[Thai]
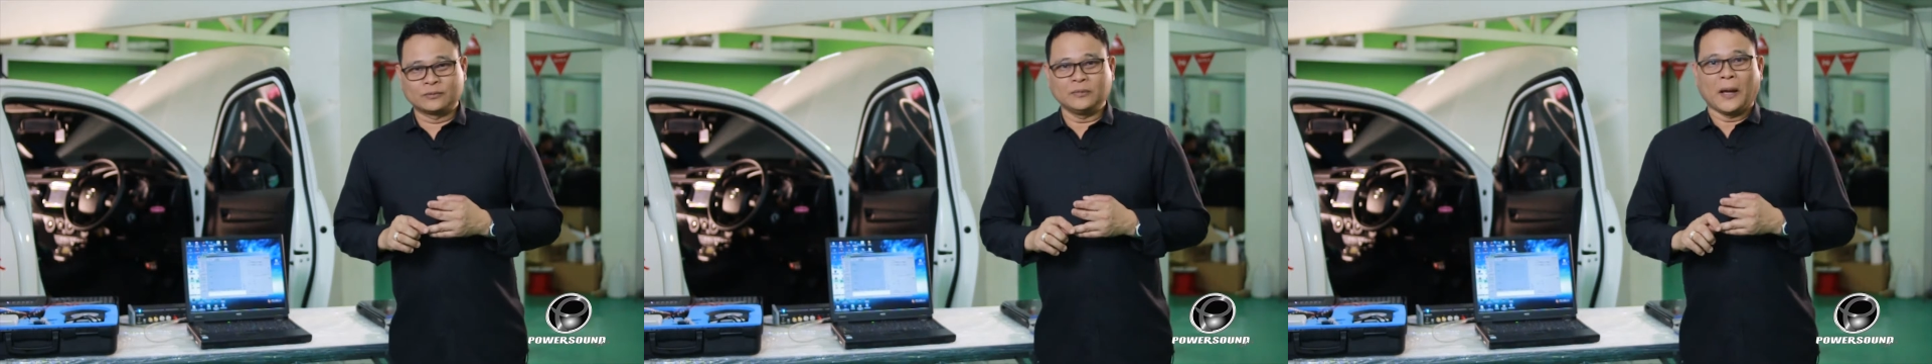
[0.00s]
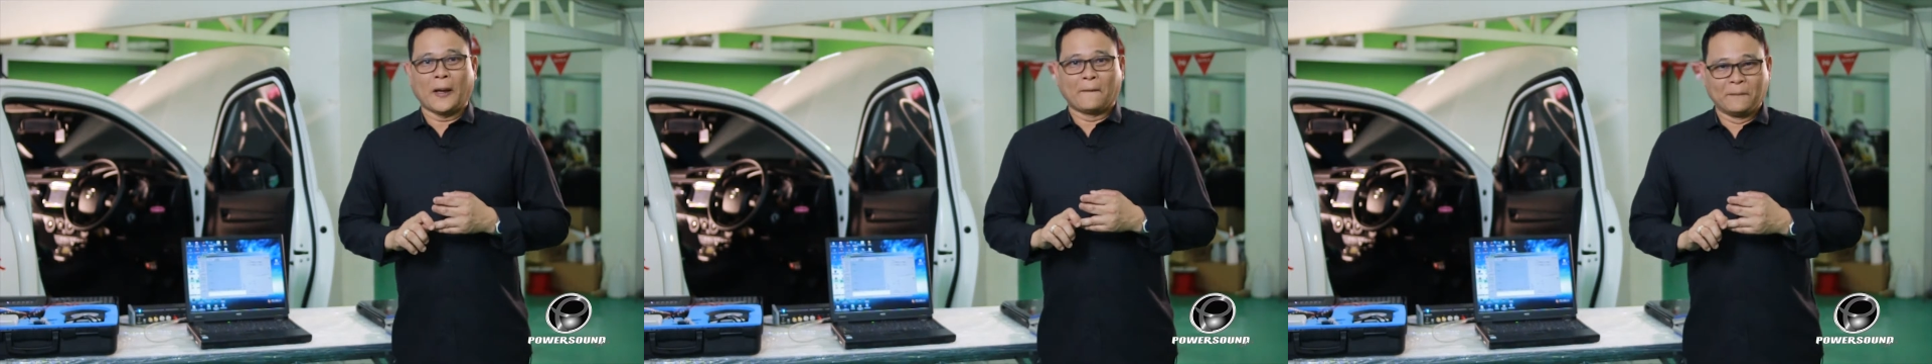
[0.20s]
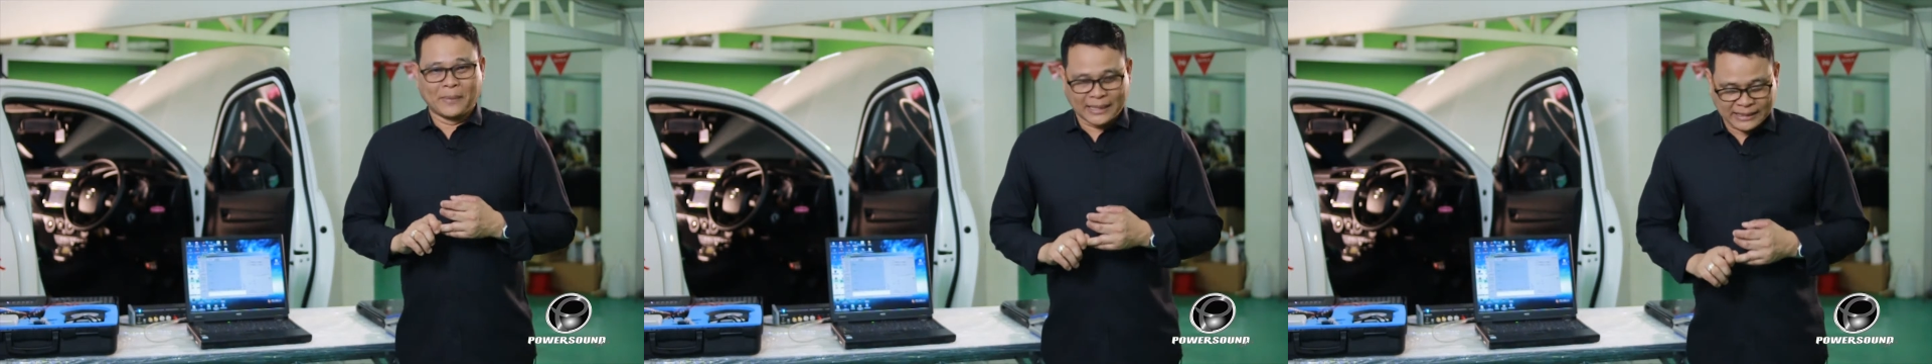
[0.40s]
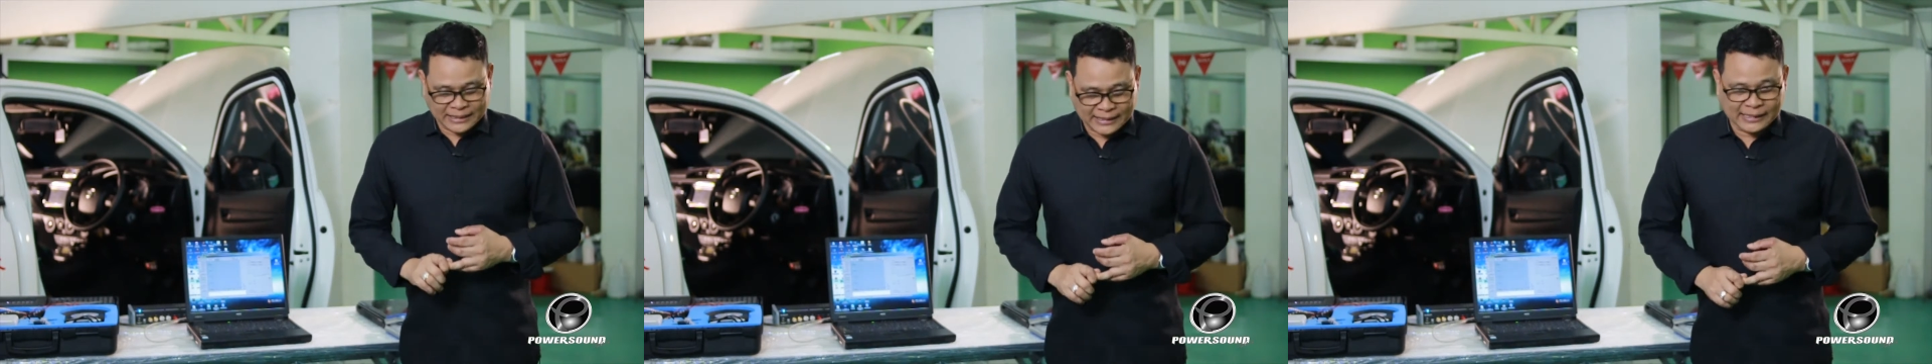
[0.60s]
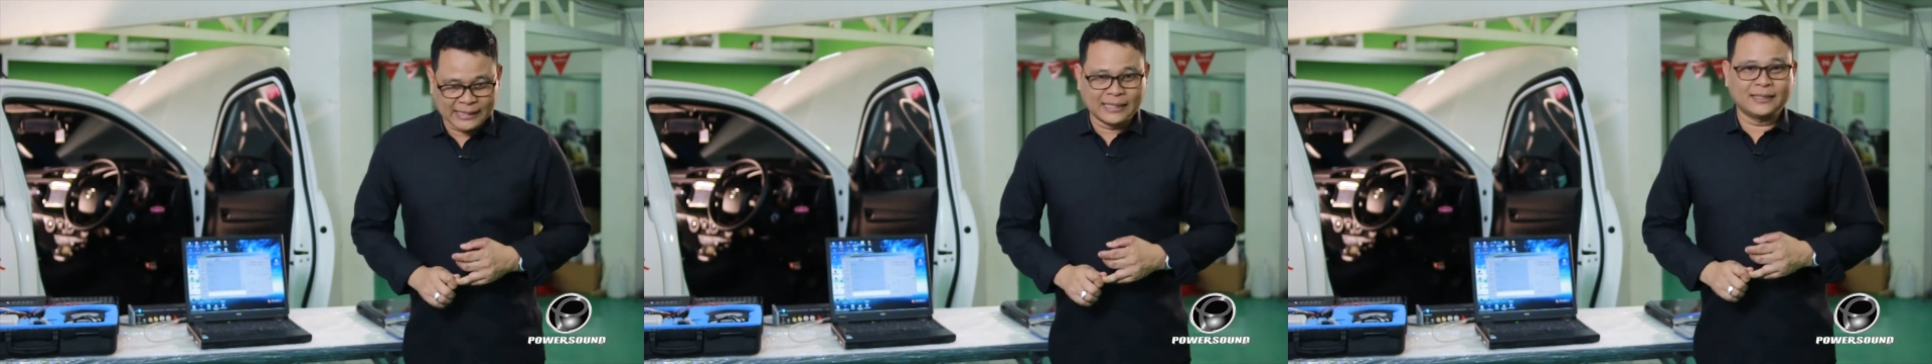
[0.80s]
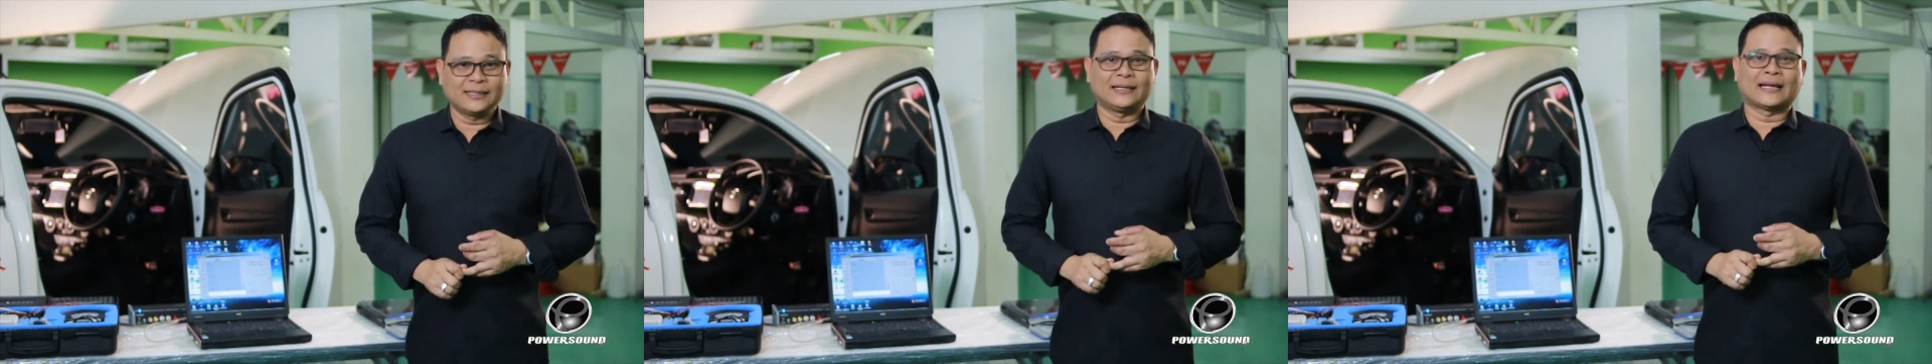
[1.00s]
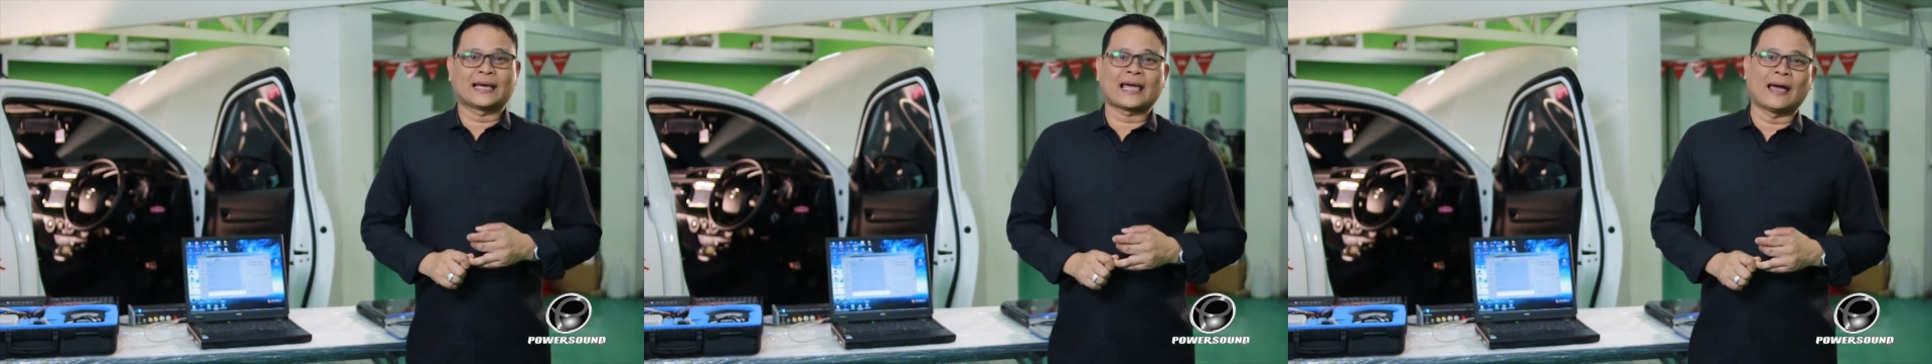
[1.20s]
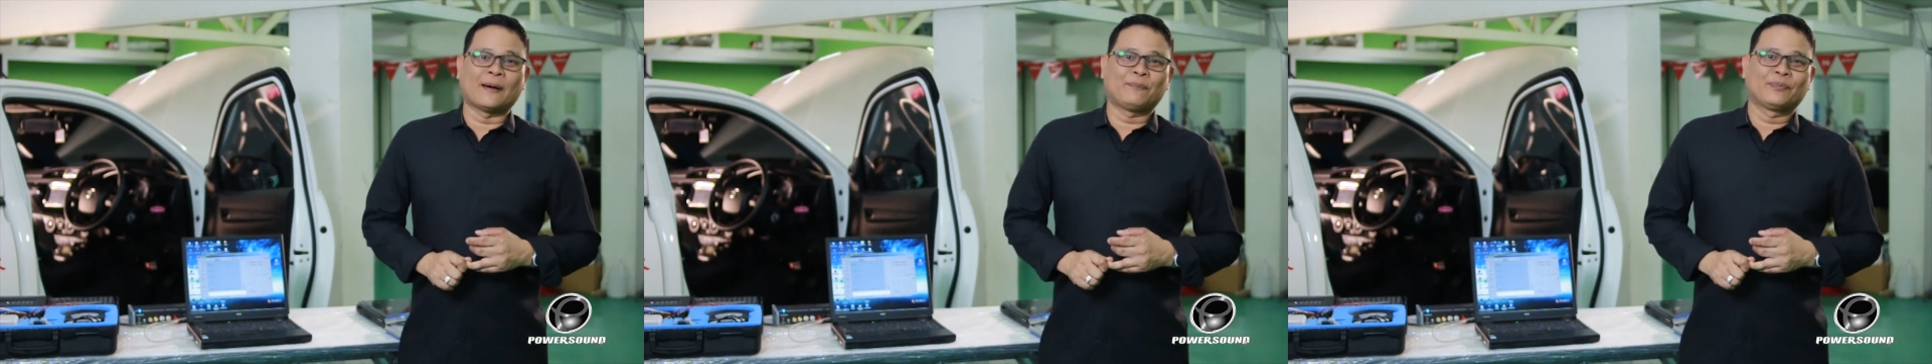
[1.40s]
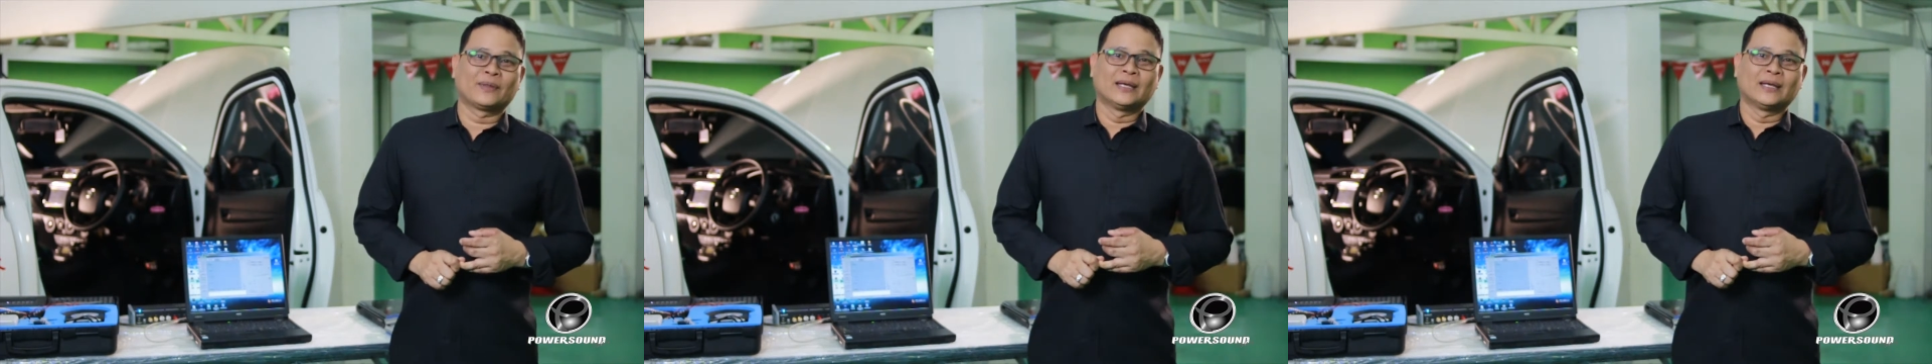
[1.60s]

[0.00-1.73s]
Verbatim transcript: 20,000 เฮิรตซ์นะครับ